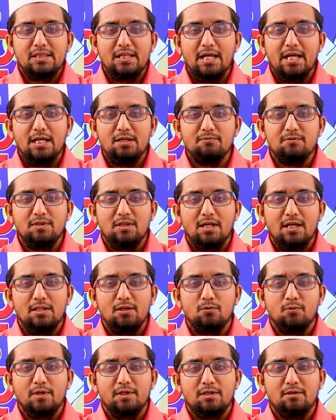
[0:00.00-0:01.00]
தேர்வு
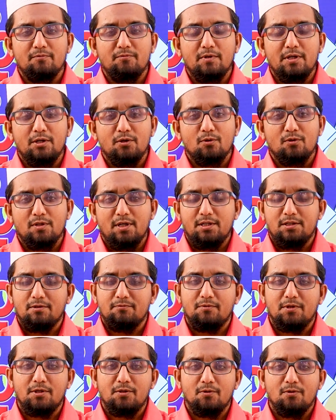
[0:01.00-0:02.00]
தேதி குறித்த வீடியோ தான்
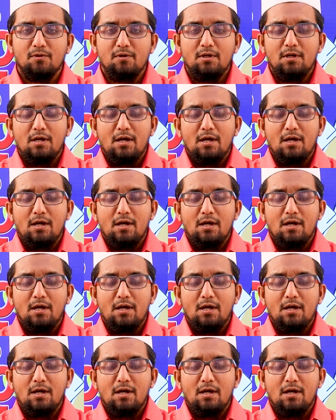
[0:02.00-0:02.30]
இந்த வீடியோ